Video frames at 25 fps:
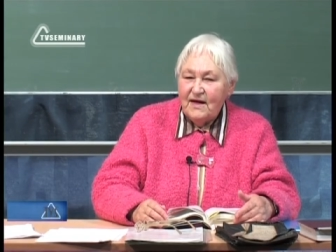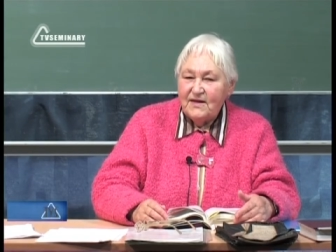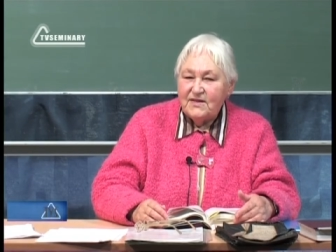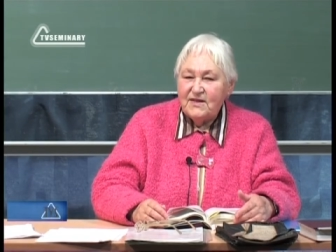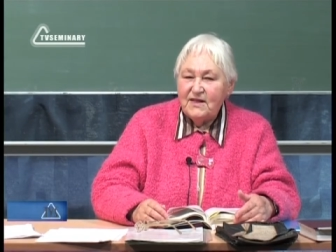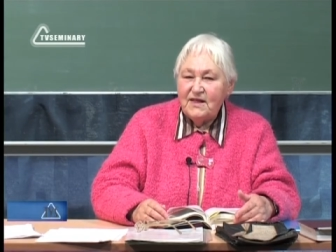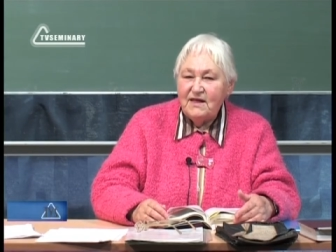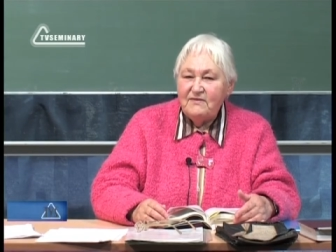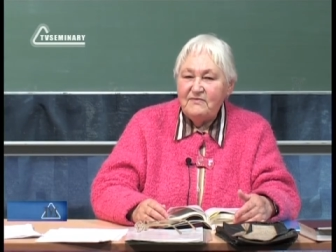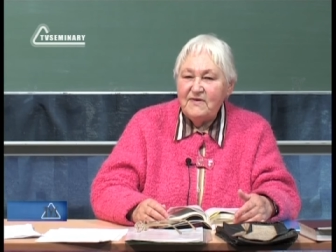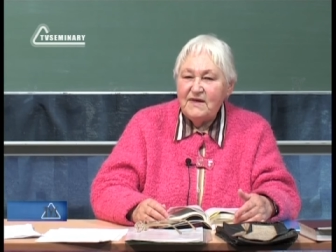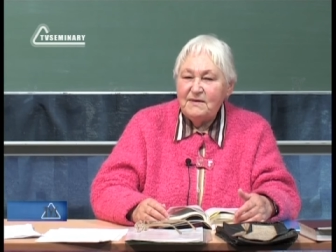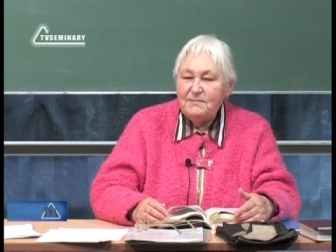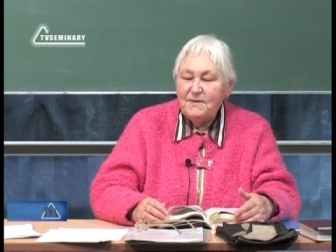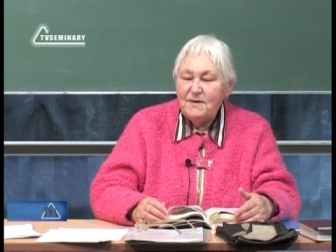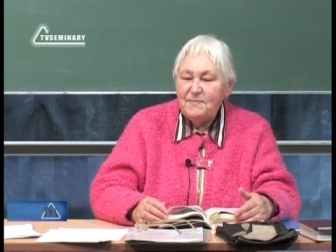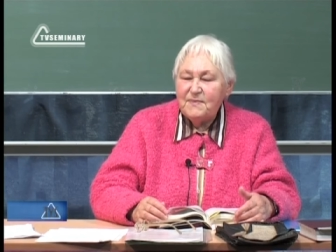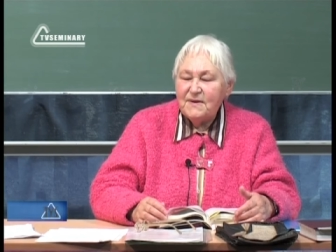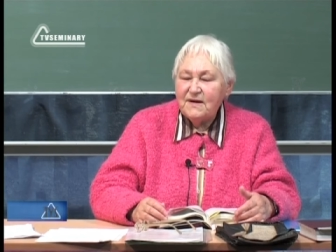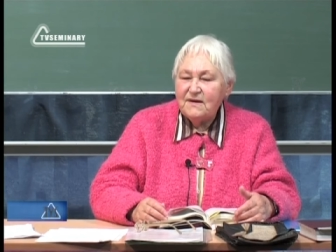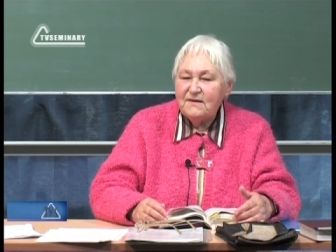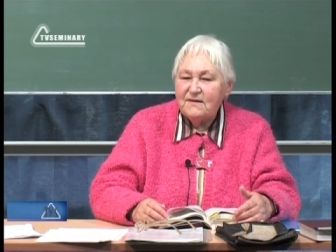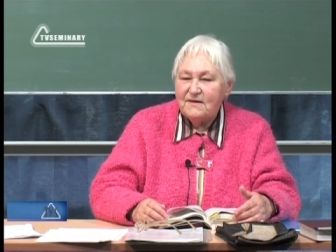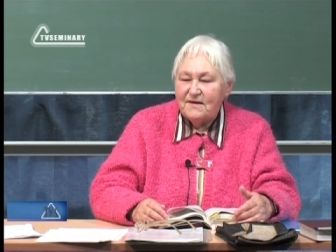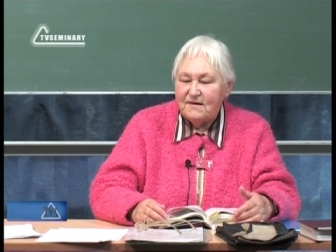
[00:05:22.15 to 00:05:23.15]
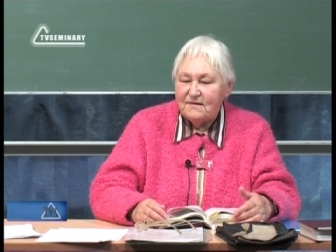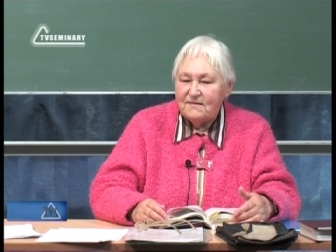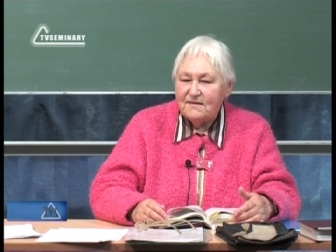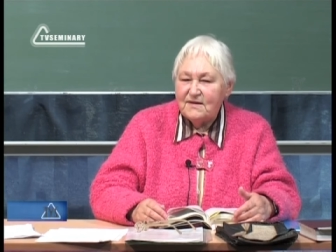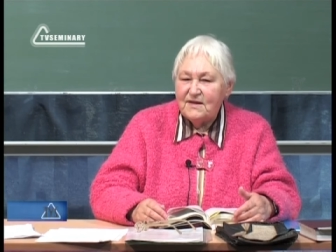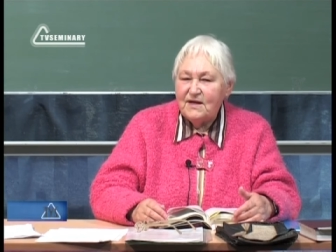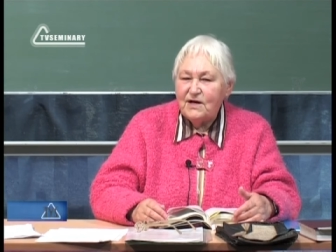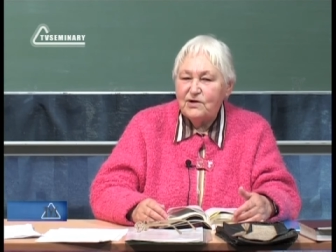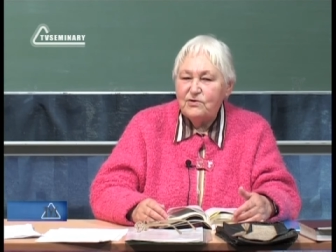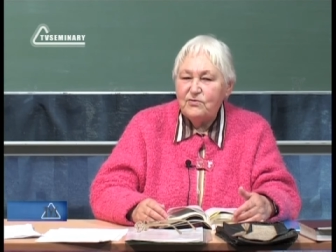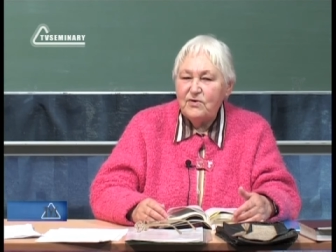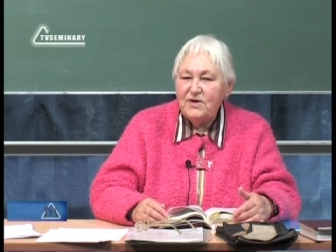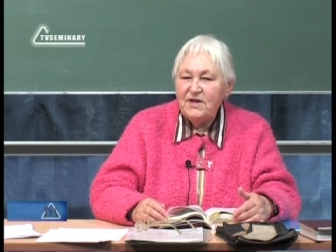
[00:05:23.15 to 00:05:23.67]
Это невидимый
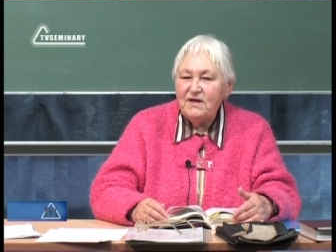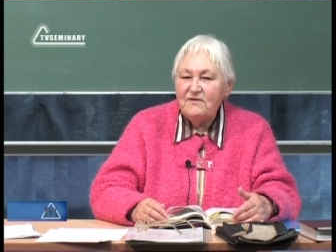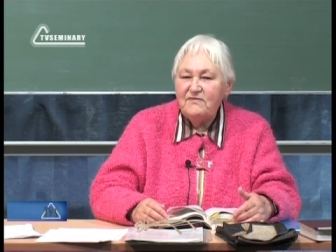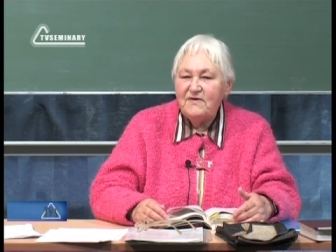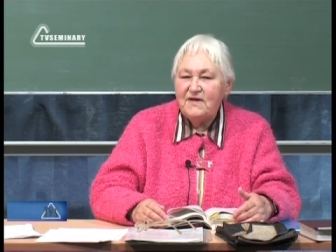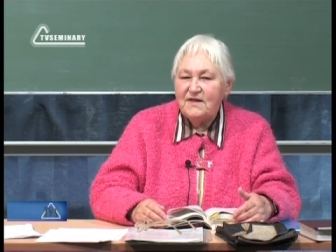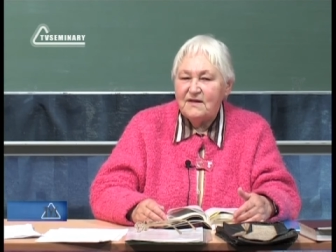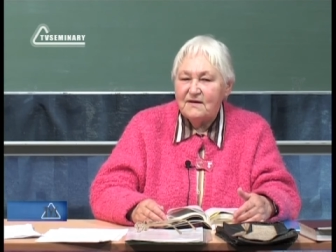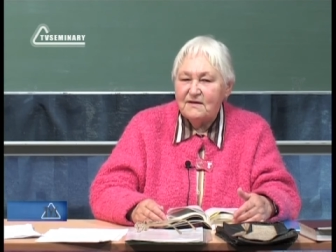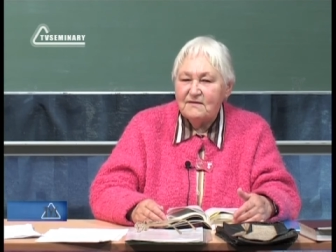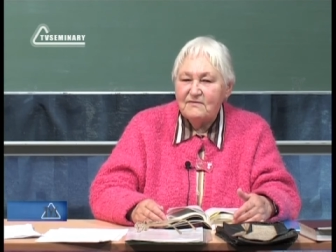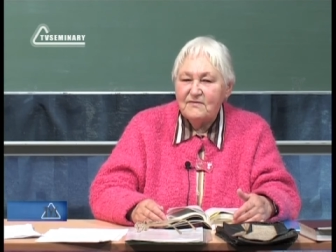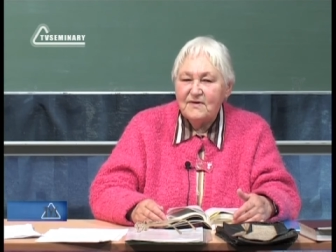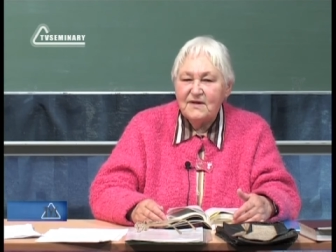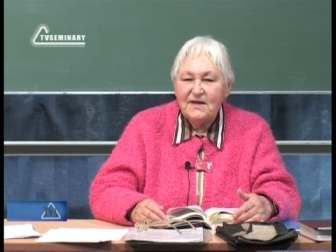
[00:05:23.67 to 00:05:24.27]
процесс, никто не видит.